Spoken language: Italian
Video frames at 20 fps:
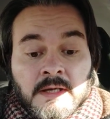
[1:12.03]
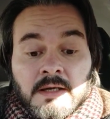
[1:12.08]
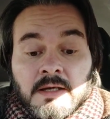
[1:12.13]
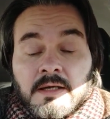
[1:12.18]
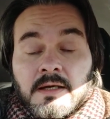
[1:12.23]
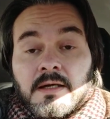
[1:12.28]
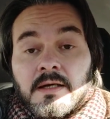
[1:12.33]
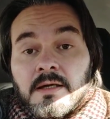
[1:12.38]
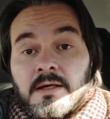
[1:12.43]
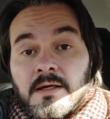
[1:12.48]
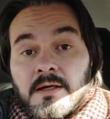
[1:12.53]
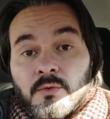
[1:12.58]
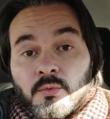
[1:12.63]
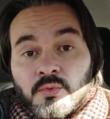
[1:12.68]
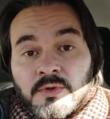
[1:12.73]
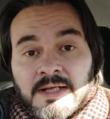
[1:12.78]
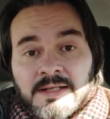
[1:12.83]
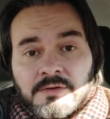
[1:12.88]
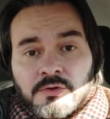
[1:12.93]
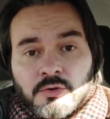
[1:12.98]
Eh,
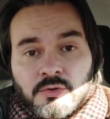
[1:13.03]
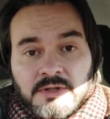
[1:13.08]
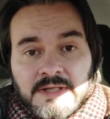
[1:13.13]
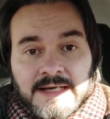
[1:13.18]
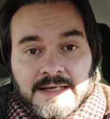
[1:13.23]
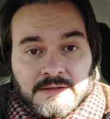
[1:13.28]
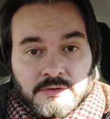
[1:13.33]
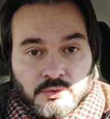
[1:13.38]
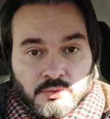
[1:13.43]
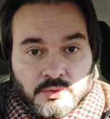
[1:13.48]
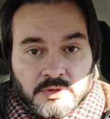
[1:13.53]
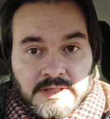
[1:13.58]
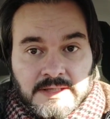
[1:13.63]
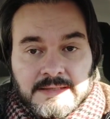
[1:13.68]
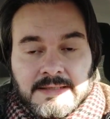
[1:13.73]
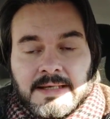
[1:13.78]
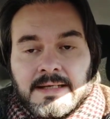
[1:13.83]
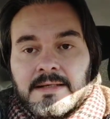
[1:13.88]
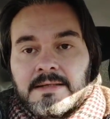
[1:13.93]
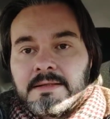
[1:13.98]
un altro dato che dà